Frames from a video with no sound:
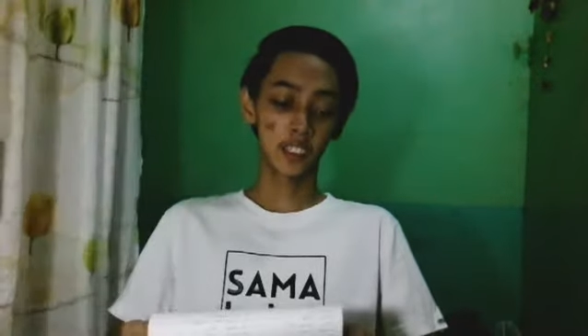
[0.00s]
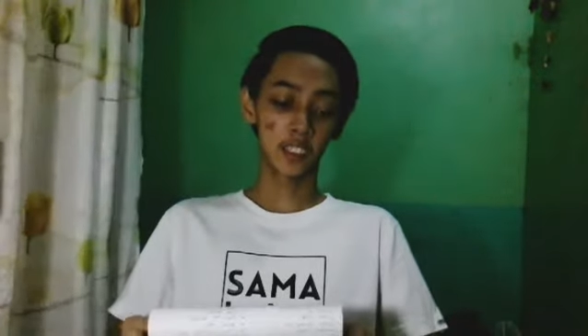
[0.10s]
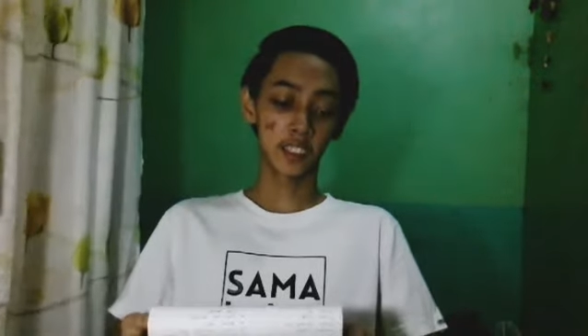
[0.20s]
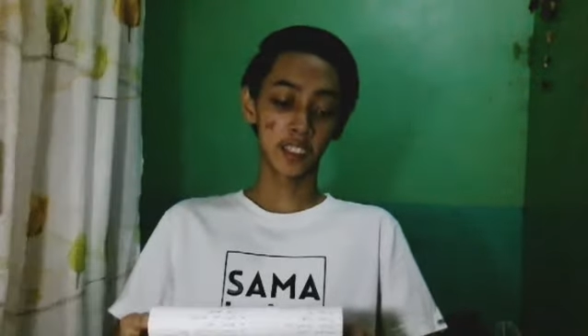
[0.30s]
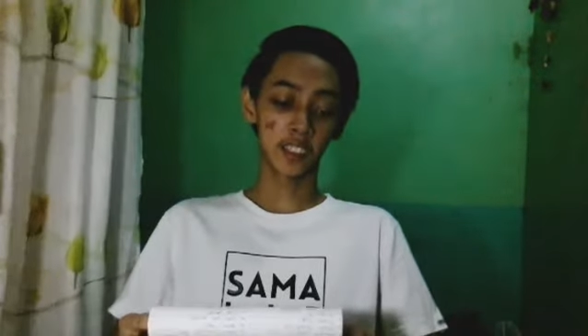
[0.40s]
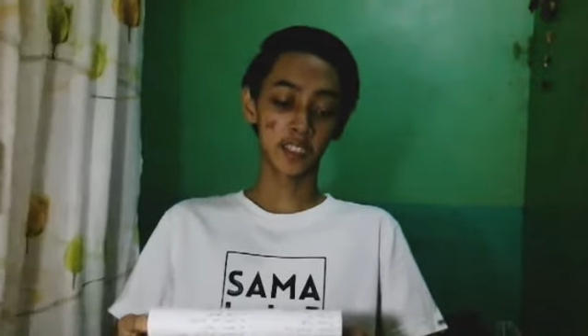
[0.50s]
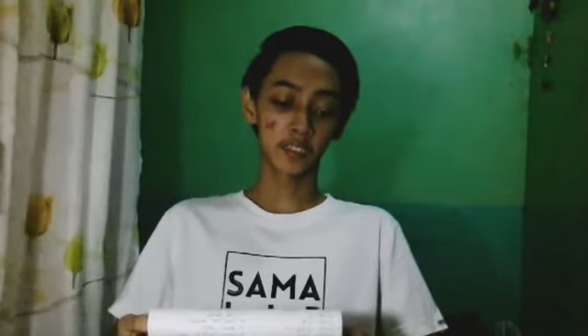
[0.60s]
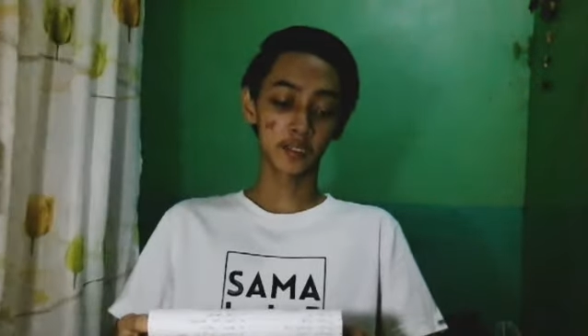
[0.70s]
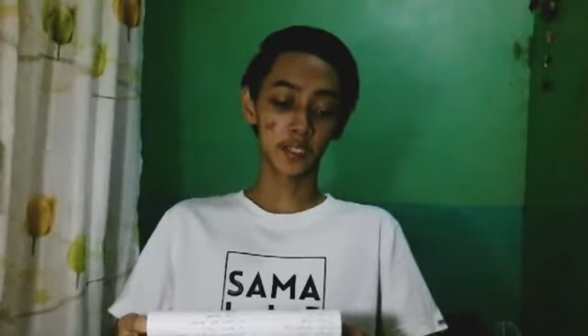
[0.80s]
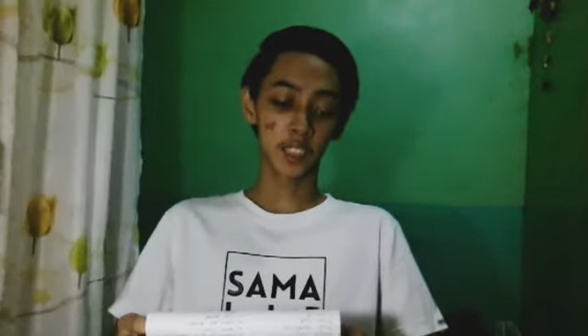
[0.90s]
And then,
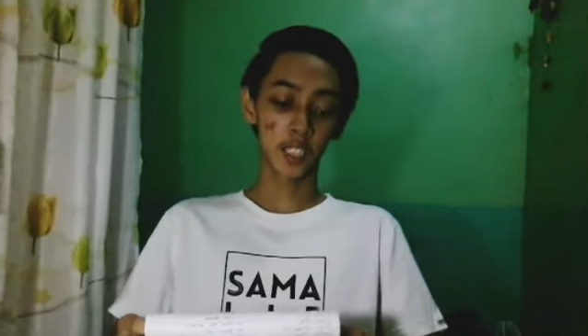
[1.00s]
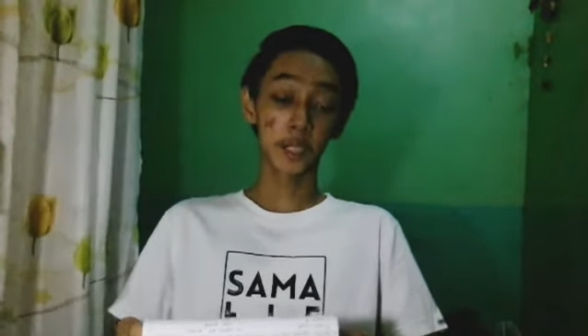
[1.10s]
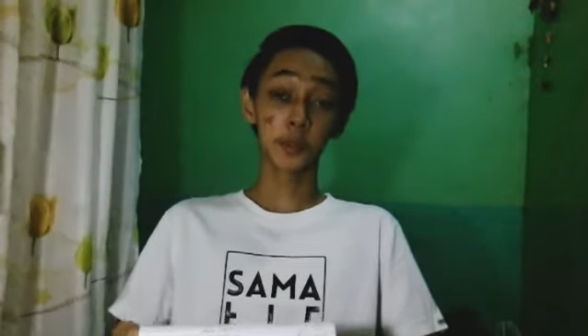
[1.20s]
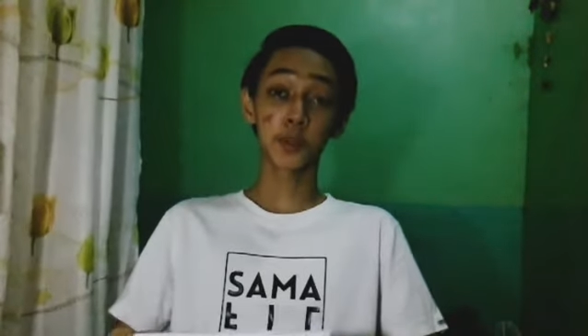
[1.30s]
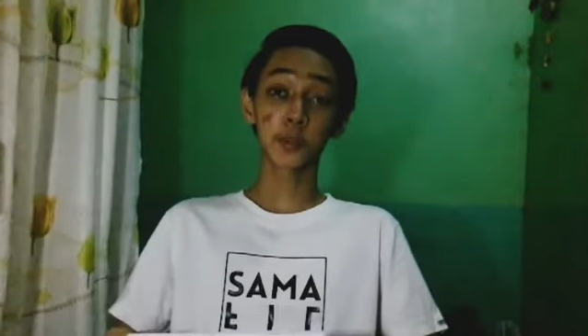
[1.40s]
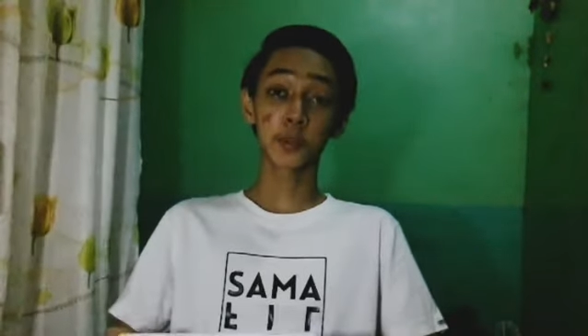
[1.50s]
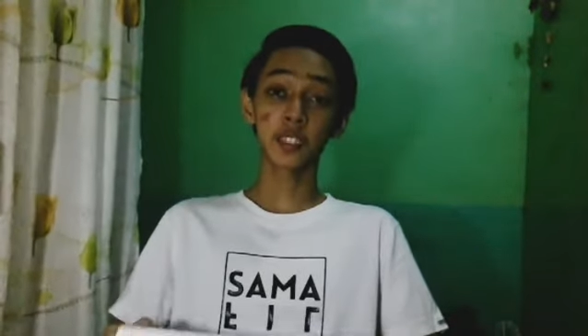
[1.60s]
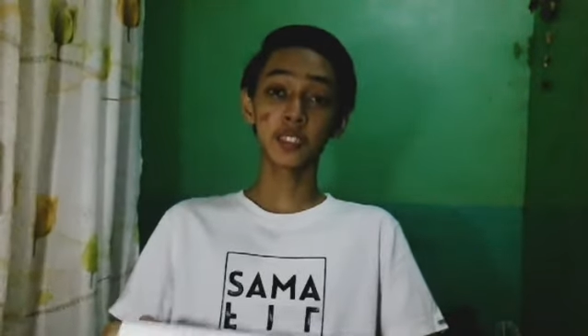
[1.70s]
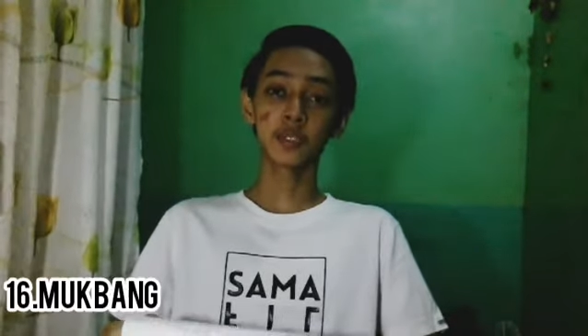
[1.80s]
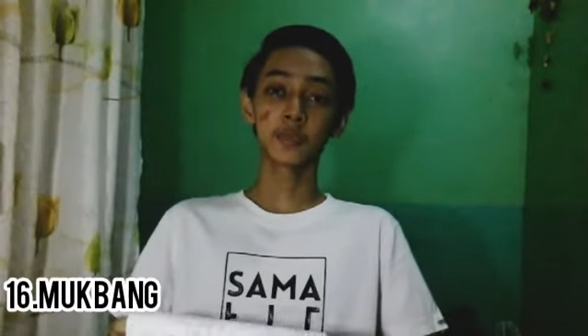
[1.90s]
mukbang.